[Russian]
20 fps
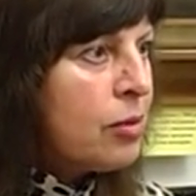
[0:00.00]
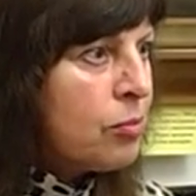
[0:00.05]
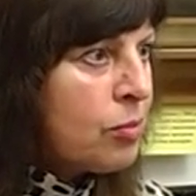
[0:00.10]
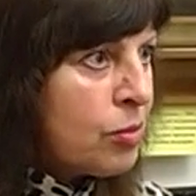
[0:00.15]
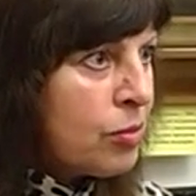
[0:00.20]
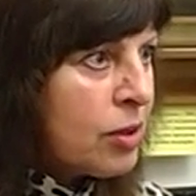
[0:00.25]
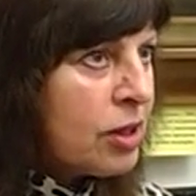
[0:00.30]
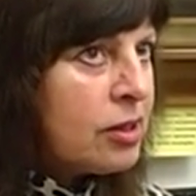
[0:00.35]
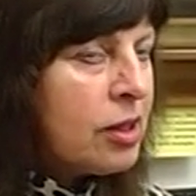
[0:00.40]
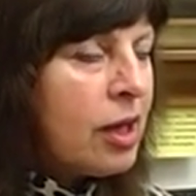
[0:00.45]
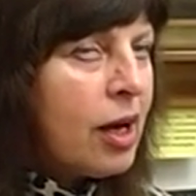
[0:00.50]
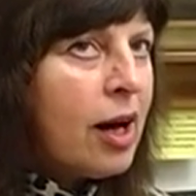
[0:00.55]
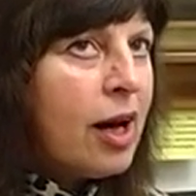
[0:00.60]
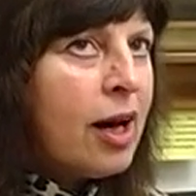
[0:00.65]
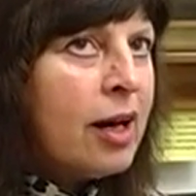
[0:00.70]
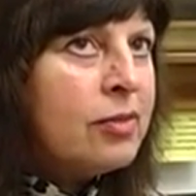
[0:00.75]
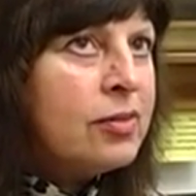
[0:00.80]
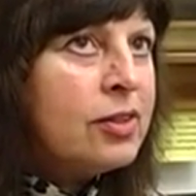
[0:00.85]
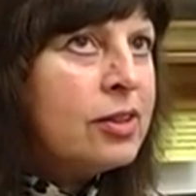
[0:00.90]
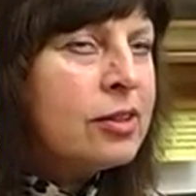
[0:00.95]
Понимаете?
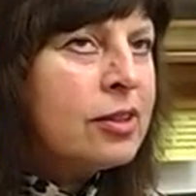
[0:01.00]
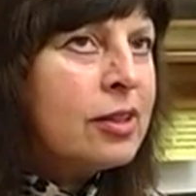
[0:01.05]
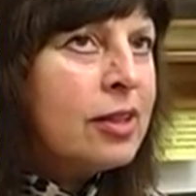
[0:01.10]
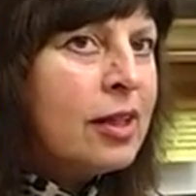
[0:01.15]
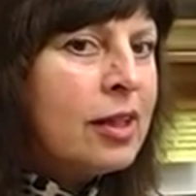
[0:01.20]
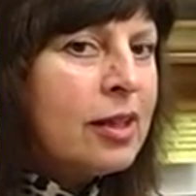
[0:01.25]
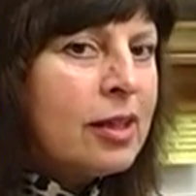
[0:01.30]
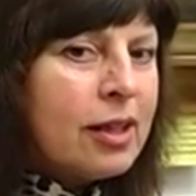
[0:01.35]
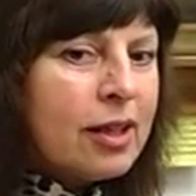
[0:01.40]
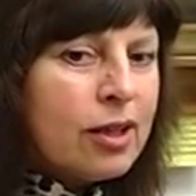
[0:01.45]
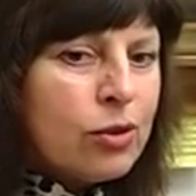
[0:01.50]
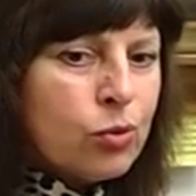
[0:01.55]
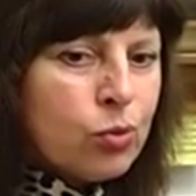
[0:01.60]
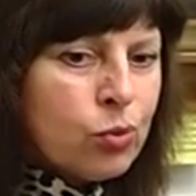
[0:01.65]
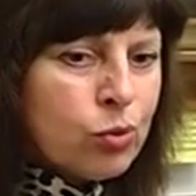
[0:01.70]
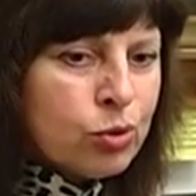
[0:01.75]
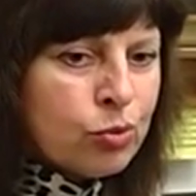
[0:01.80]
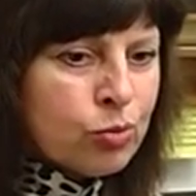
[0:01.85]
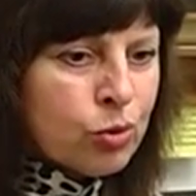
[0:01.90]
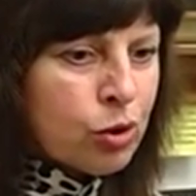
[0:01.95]
А ведь
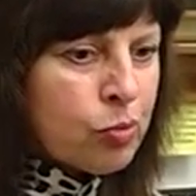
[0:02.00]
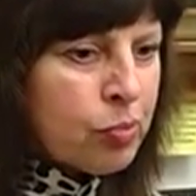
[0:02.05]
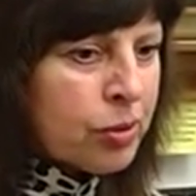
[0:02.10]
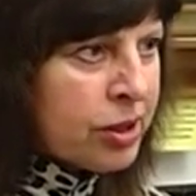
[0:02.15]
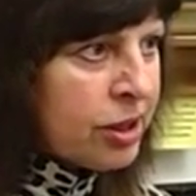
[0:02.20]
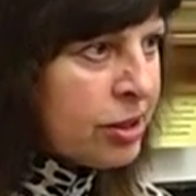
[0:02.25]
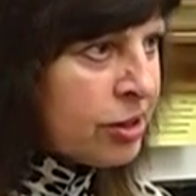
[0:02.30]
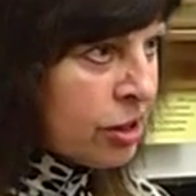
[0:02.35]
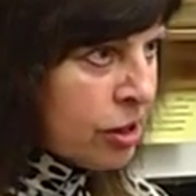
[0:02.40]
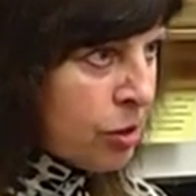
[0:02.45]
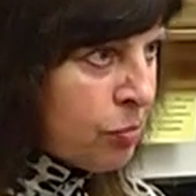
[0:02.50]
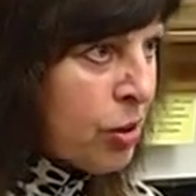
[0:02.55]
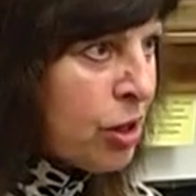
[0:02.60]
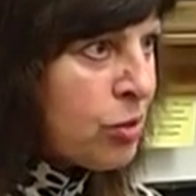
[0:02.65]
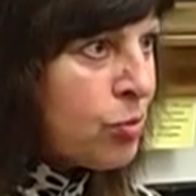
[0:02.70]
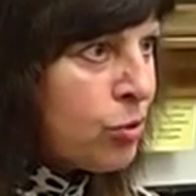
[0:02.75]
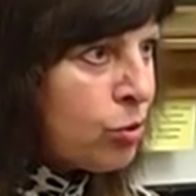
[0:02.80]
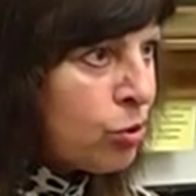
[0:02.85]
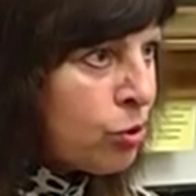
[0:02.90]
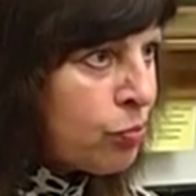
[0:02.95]
он мог подойти на
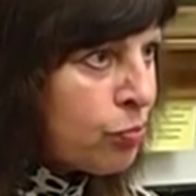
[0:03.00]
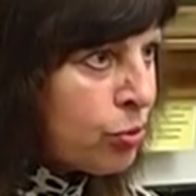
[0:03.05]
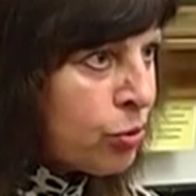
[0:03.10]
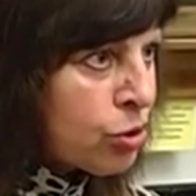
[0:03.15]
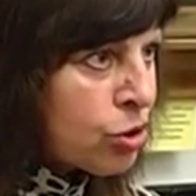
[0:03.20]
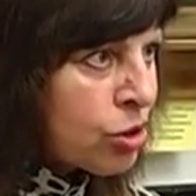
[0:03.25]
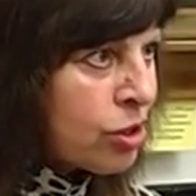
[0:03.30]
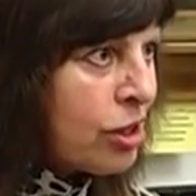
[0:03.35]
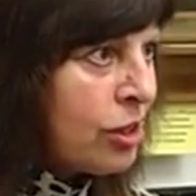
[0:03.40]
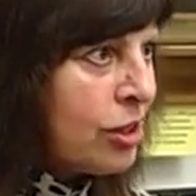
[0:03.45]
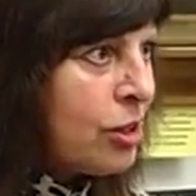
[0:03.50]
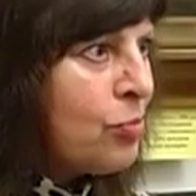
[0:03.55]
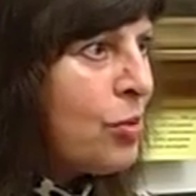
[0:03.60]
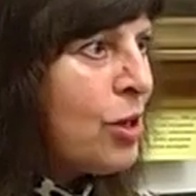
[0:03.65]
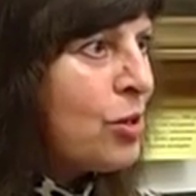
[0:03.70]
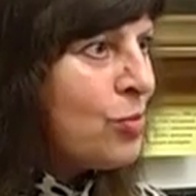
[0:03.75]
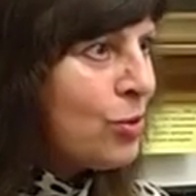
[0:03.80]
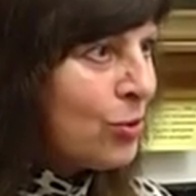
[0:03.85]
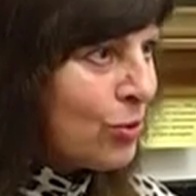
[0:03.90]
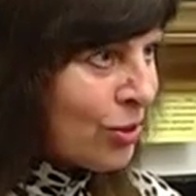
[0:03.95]
пять минут позже или на
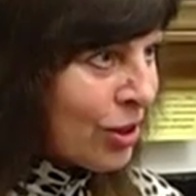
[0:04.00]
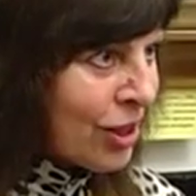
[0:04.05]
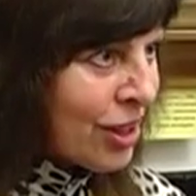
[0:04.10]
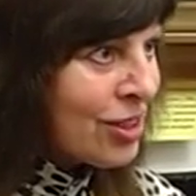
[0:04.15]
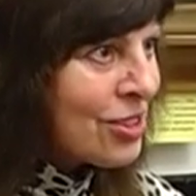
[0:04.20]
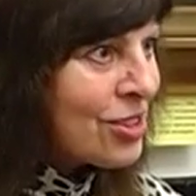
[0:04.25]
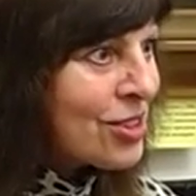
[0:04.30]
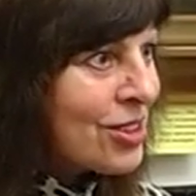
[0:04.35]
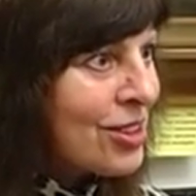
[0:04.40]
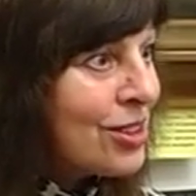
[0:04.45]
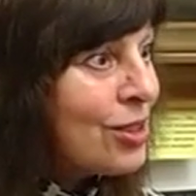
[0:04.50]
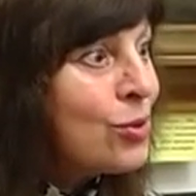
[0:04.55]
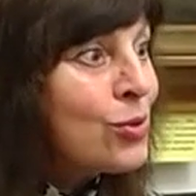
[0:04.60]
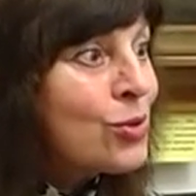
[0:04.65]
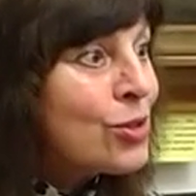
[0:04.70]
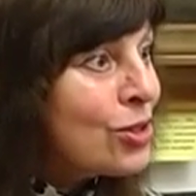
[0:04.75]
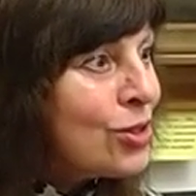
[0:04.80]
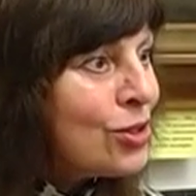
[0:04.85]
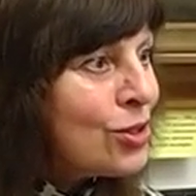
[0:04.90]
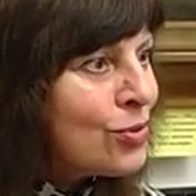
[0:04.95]
пять минут раньше, и
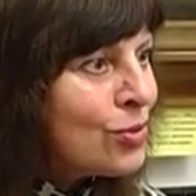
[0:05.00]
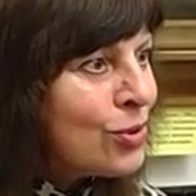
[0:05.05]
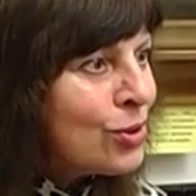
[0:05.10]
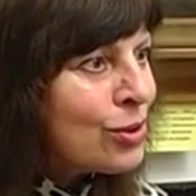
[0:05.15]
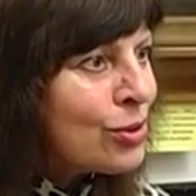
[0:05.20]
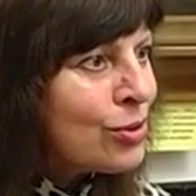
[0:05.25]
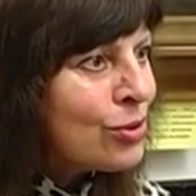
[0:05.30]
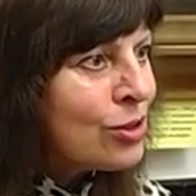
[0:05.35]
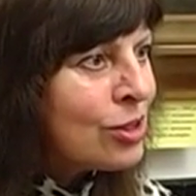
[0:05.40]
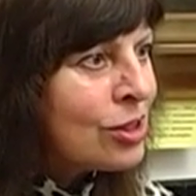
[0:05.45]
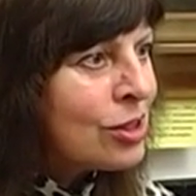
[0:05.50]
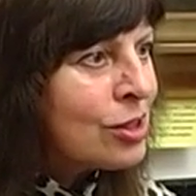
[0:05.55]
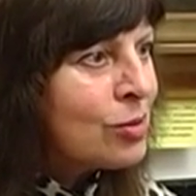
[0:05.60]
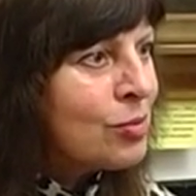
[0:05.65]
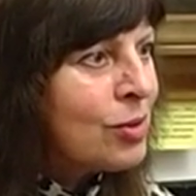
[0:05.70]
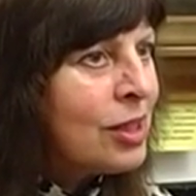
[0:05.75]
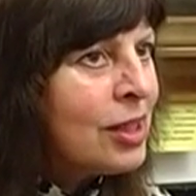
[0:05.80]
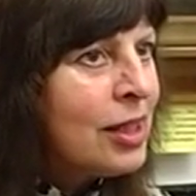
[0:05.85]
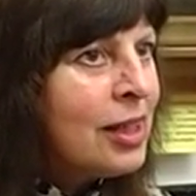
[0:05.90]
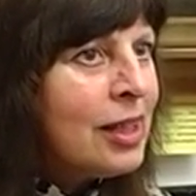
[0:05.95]
уже ничего не случилось
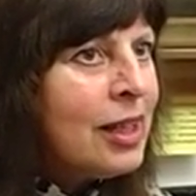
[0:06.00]
бы.